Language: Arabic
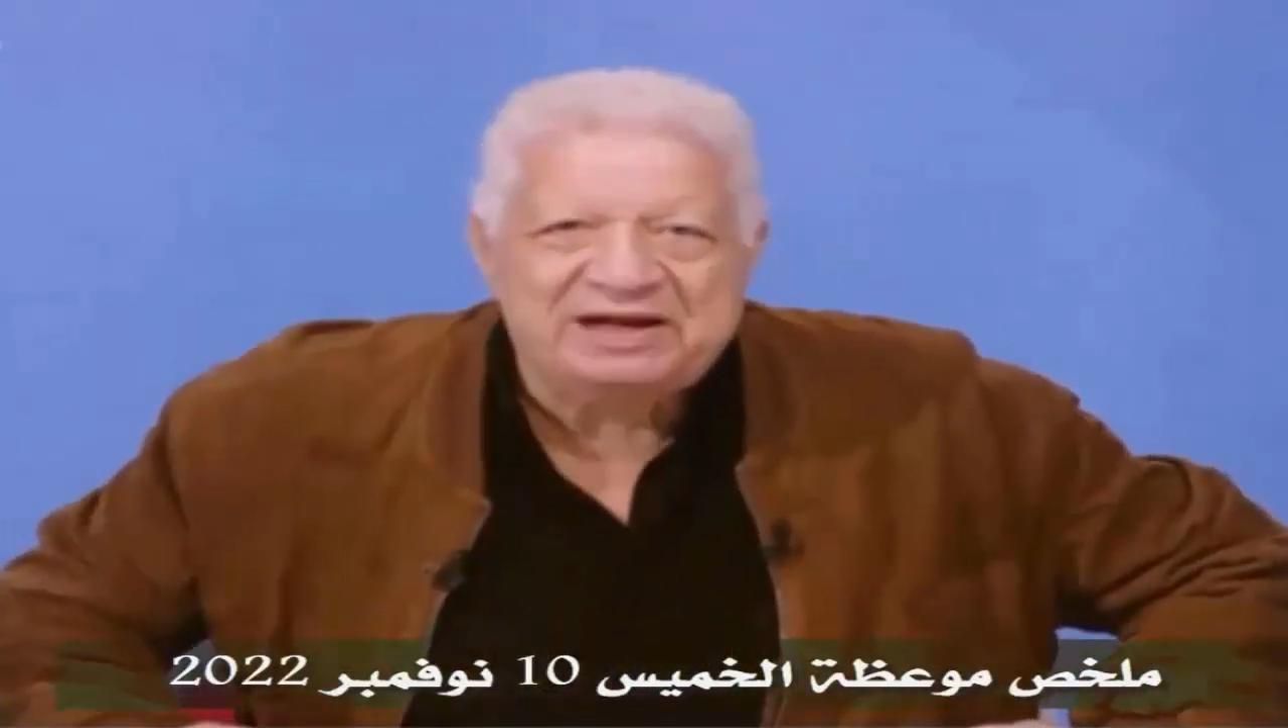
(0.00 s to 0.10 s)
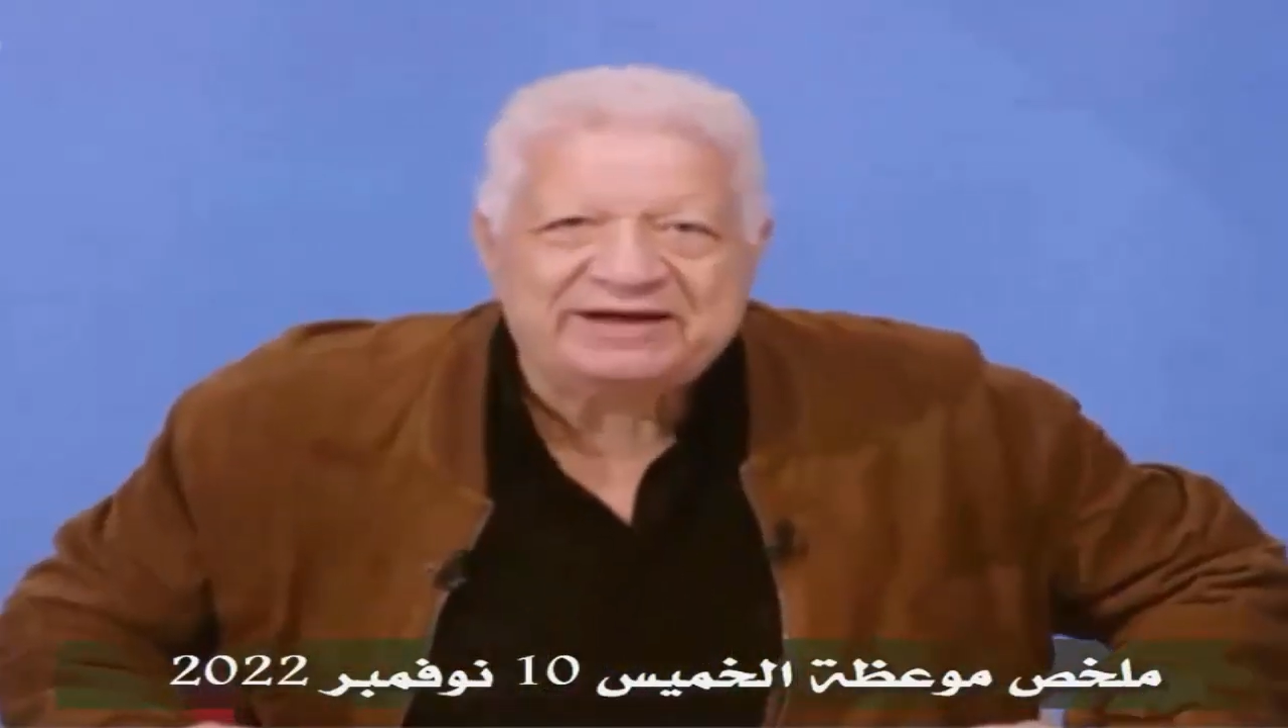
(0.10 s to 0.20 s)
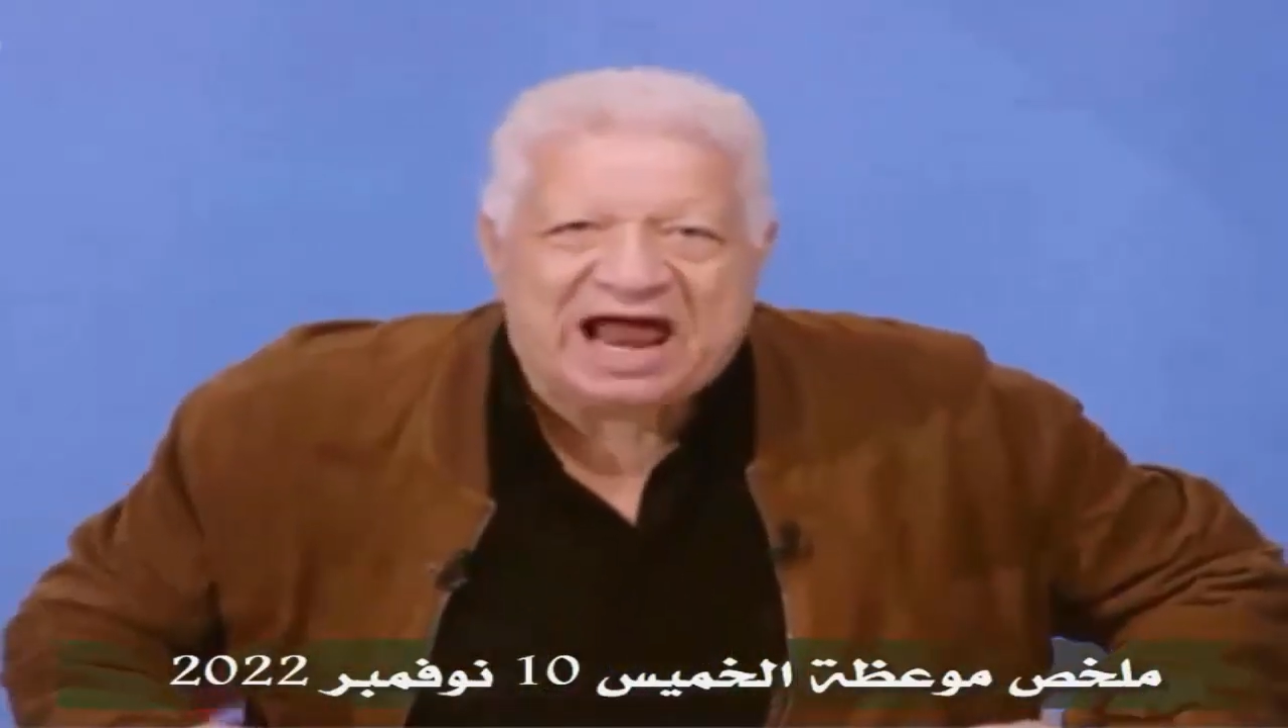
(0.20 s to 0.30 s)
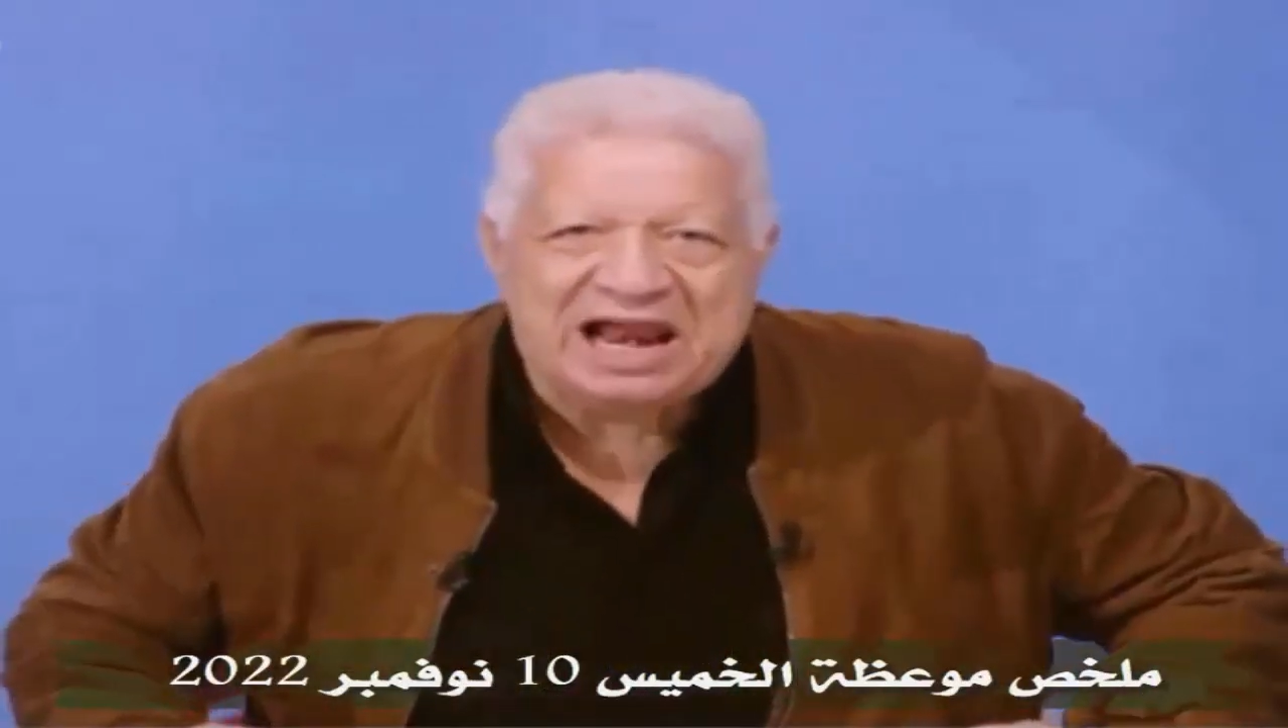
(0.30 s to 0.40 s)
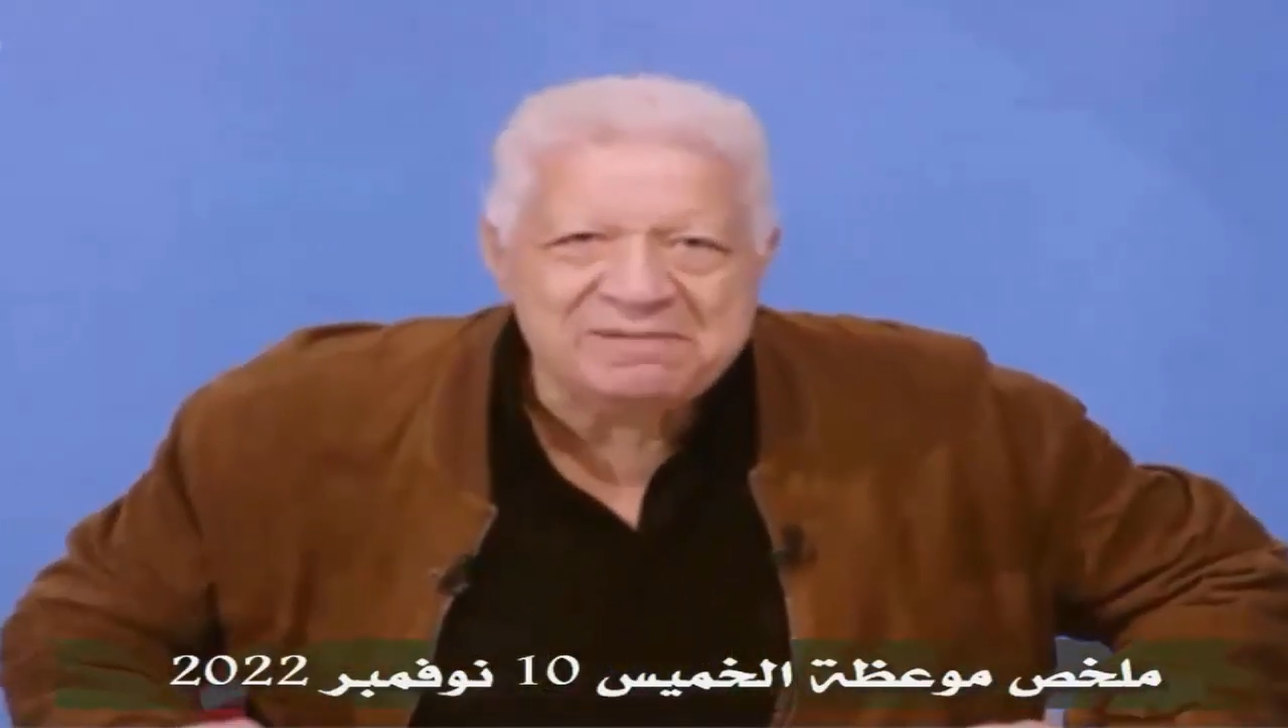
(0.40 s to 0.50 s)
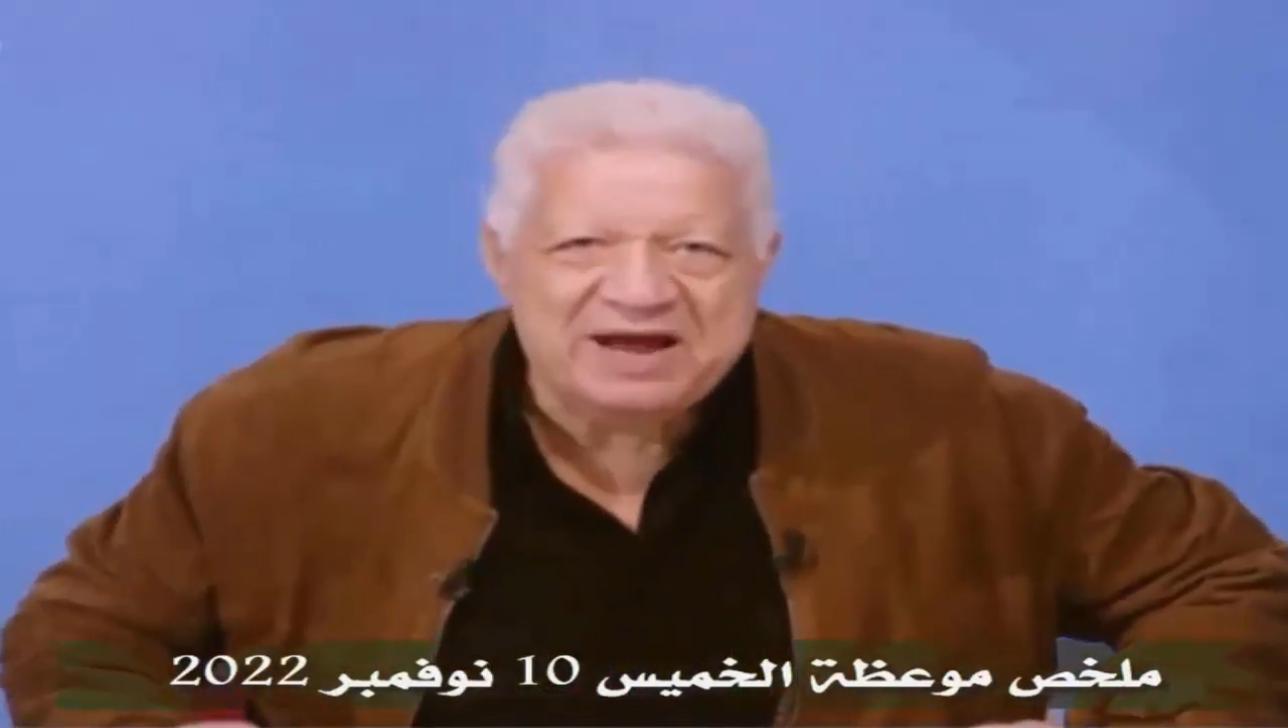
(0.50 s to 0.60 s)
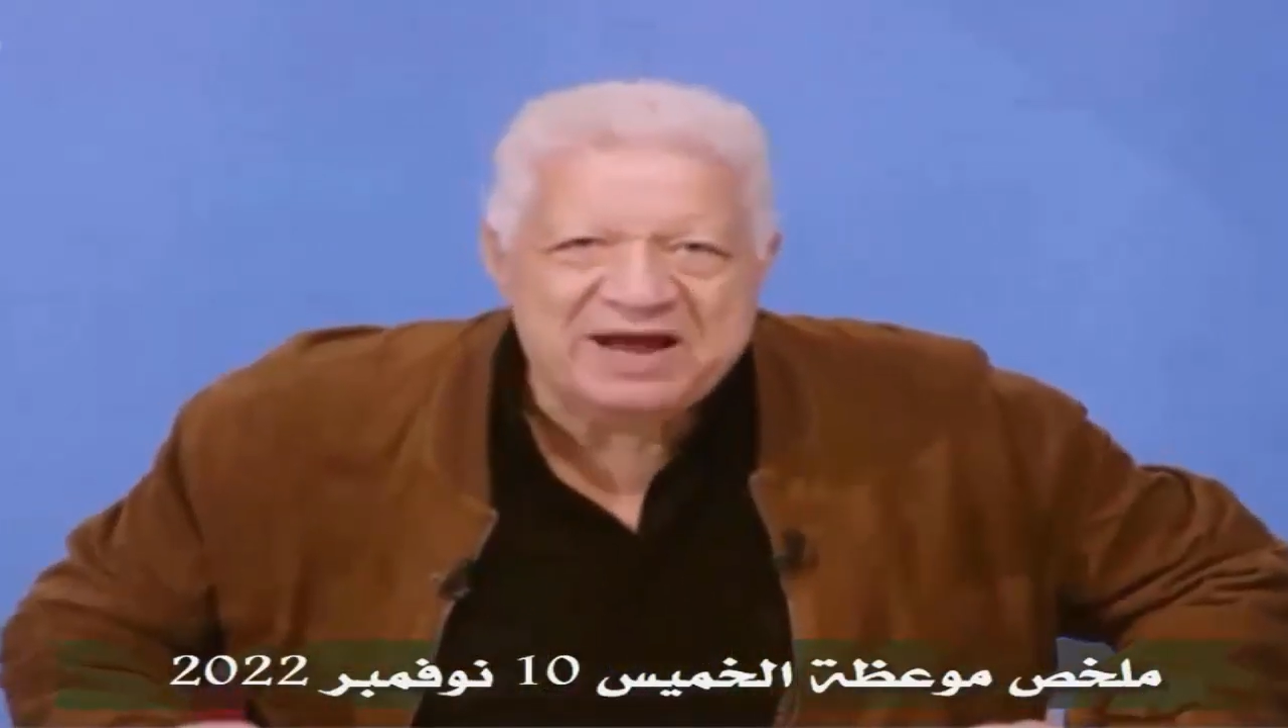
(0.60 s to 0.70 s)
الكلب